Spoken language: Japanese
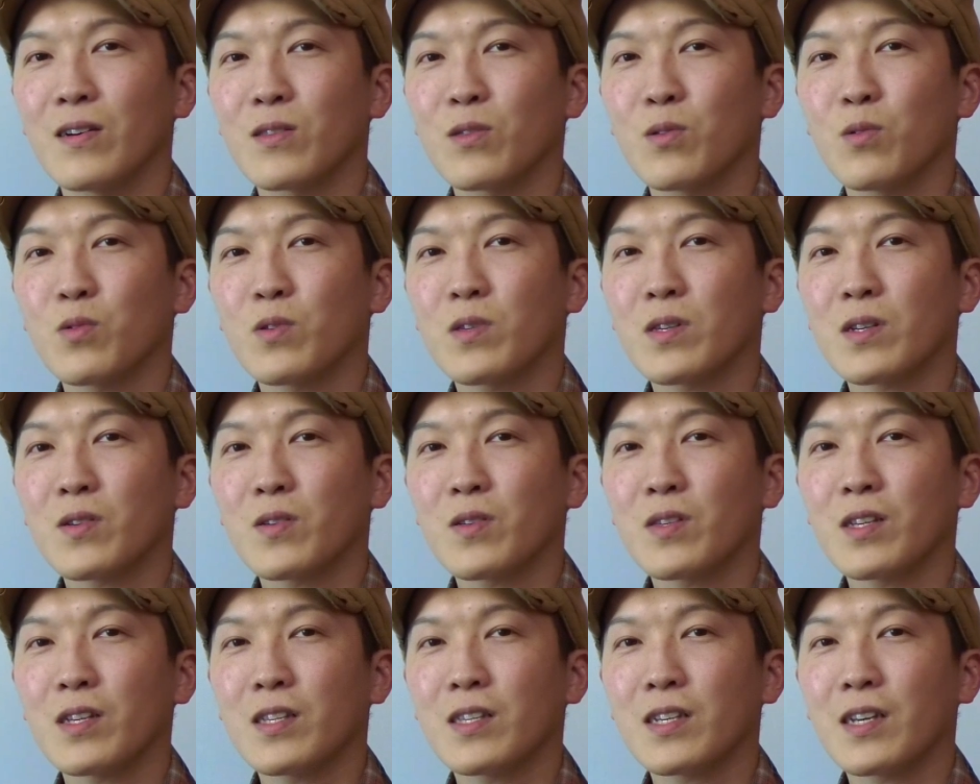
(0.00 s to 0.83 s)
到
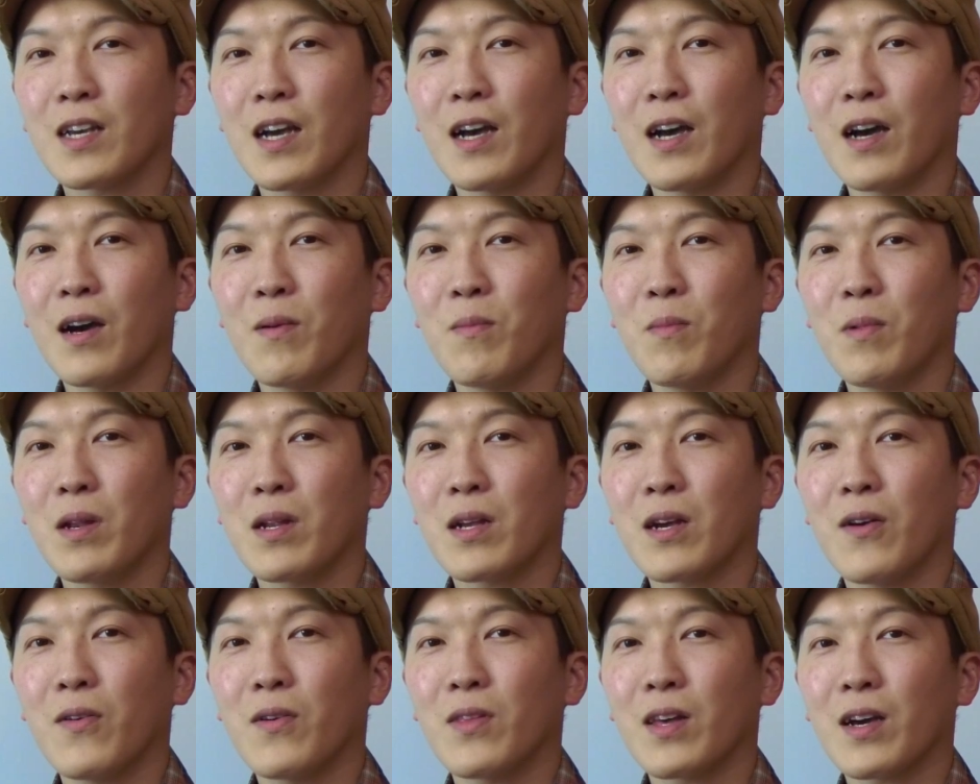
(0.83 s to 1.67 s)
着した時間あんま
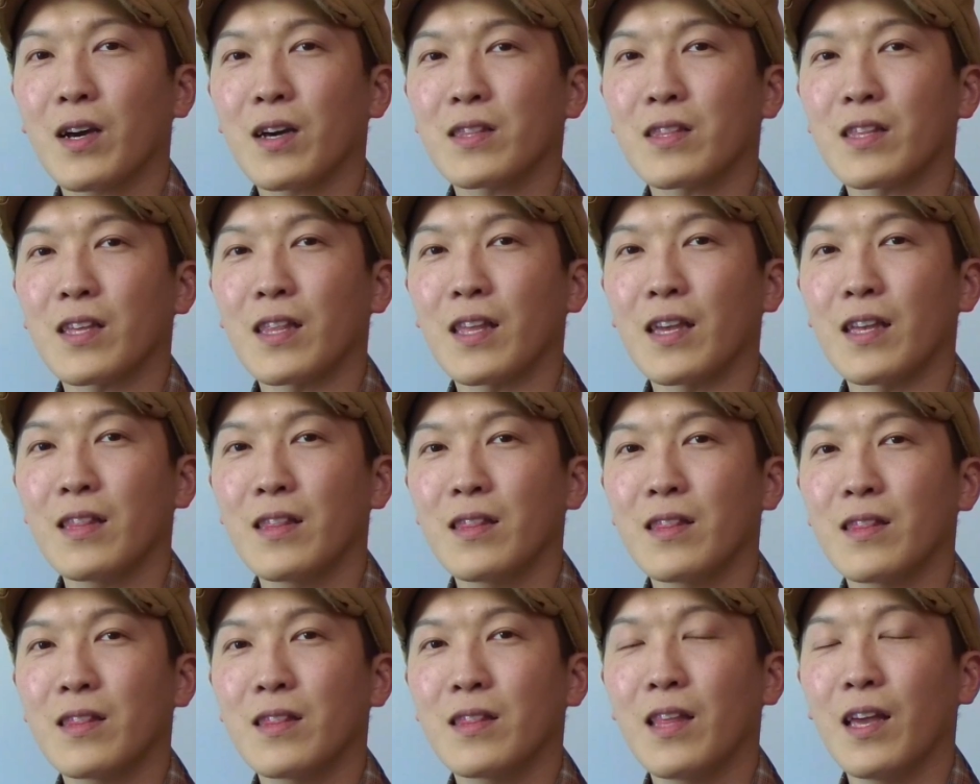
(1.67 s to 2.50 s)
り変わらなかった
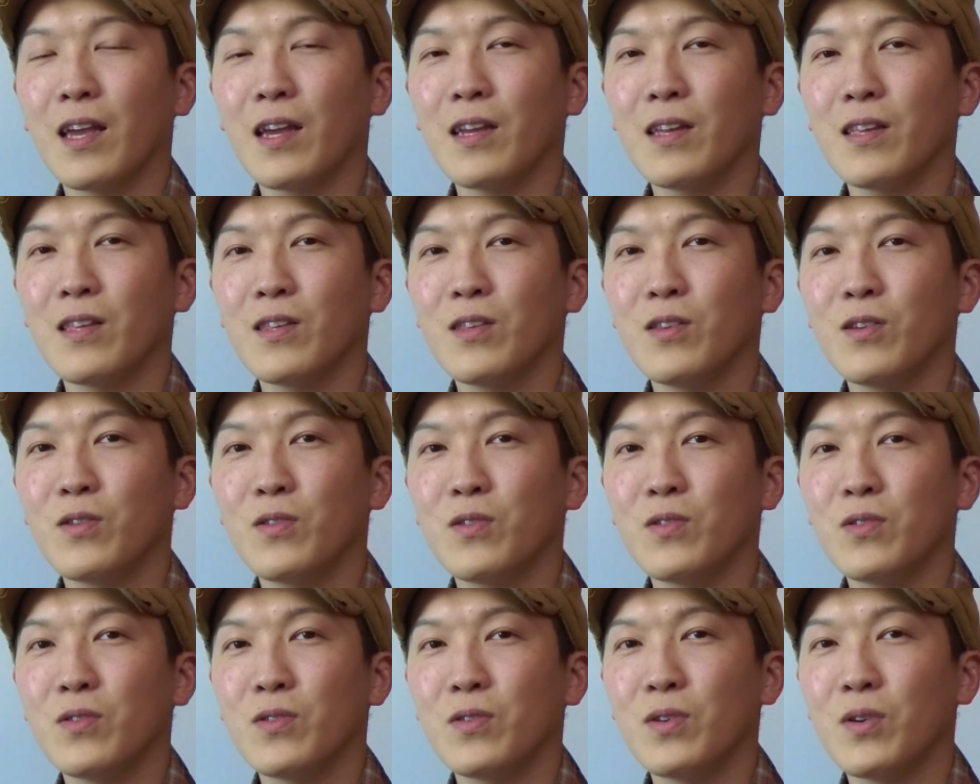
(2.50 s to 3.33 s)
ねって
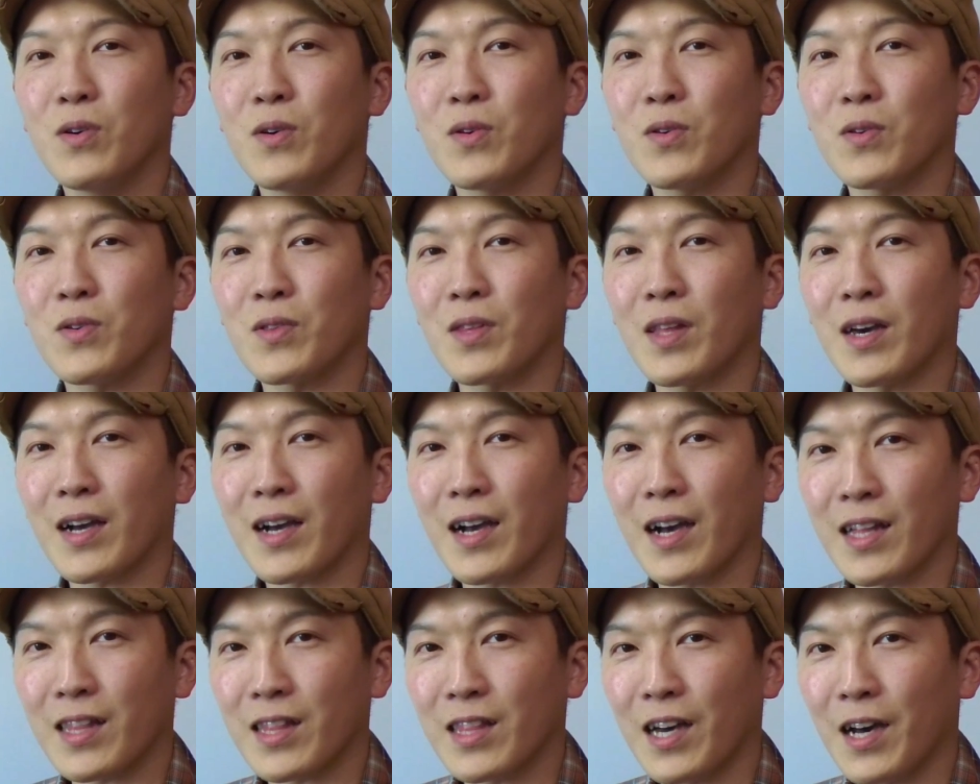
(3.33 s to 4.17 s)
いうような
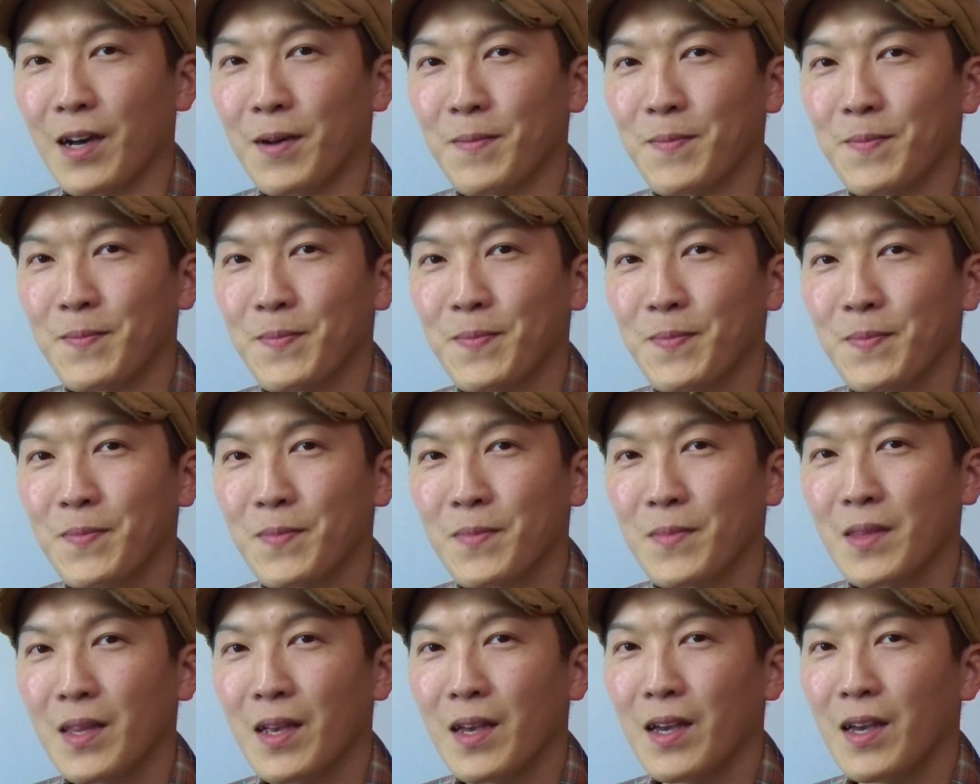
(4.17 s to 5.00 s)
方
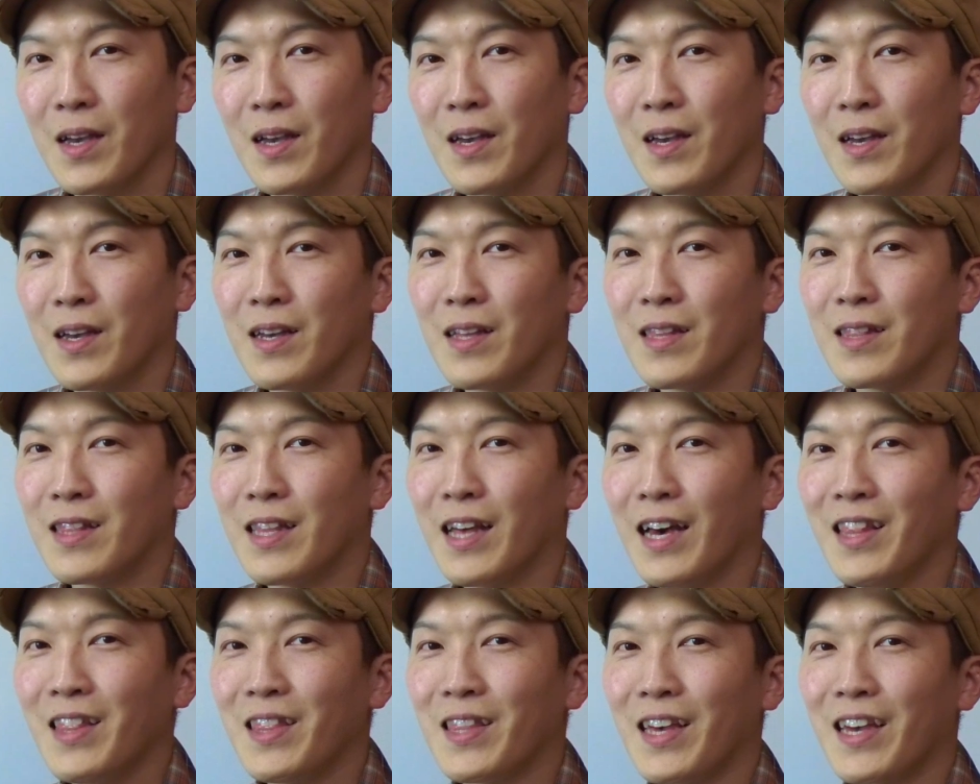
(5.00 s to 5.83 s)

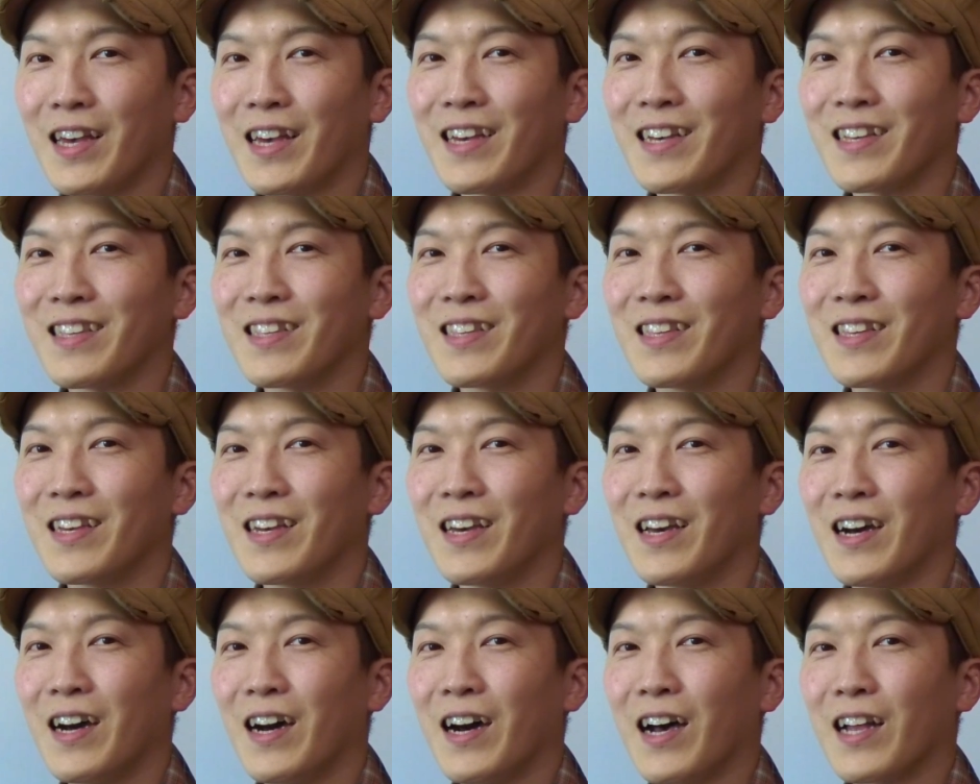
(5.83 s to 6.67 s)
なんで、
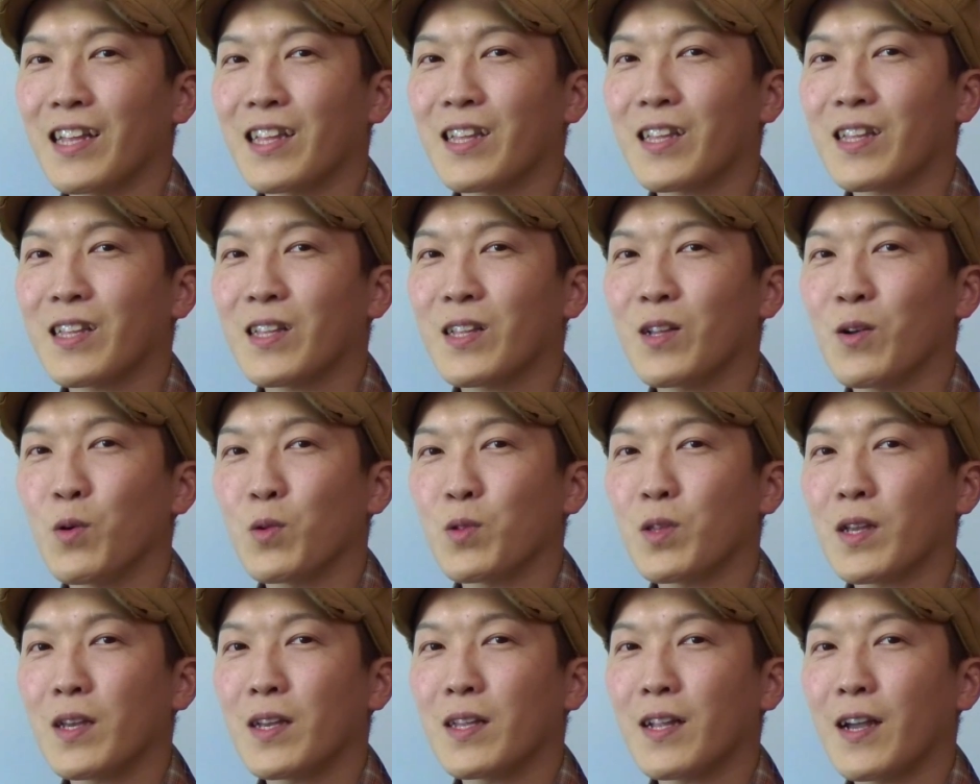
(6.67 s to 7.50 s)
圧
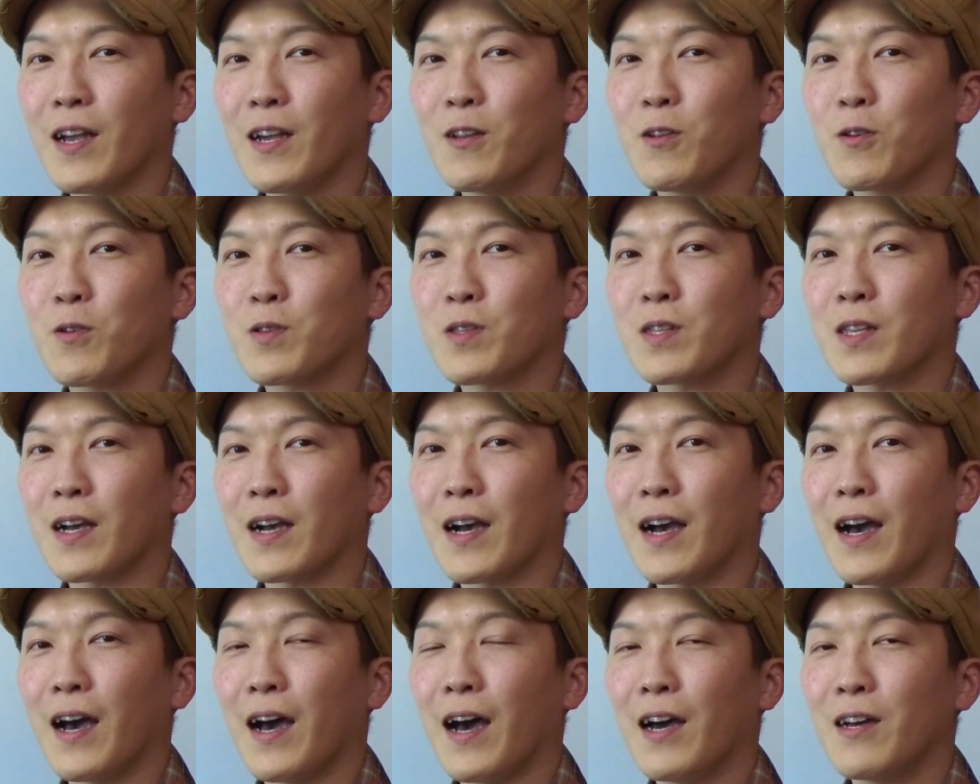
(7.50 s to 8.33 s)
倒的体力差
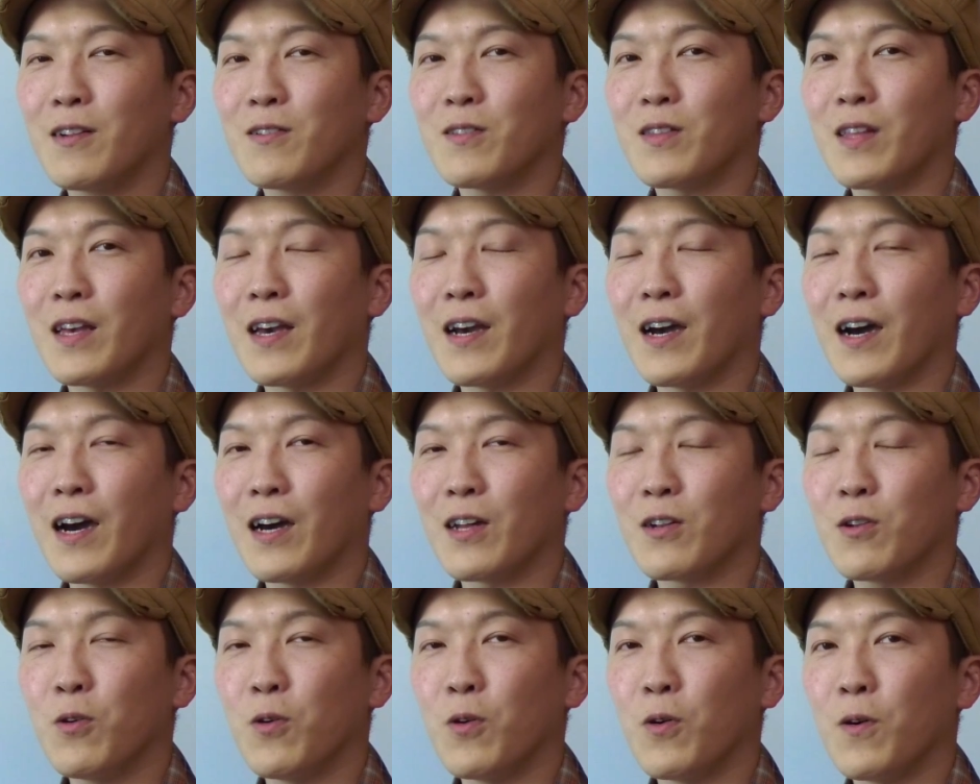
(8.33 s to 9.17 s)
があるで
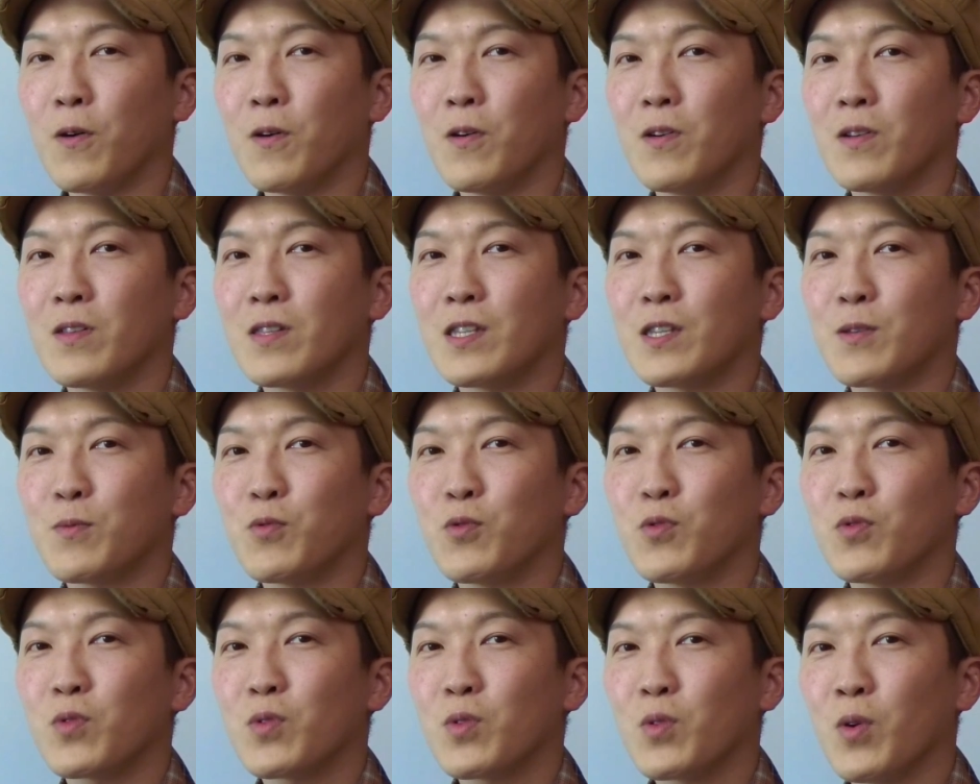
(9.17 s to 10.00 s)
あろう自
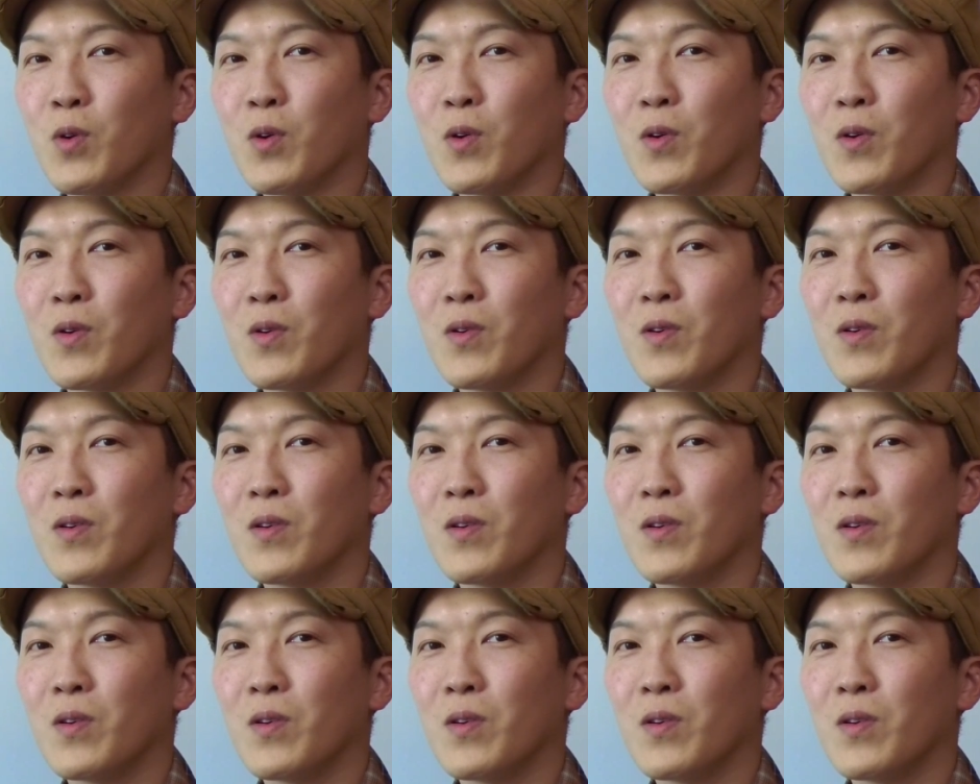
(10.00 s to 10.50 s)
分と、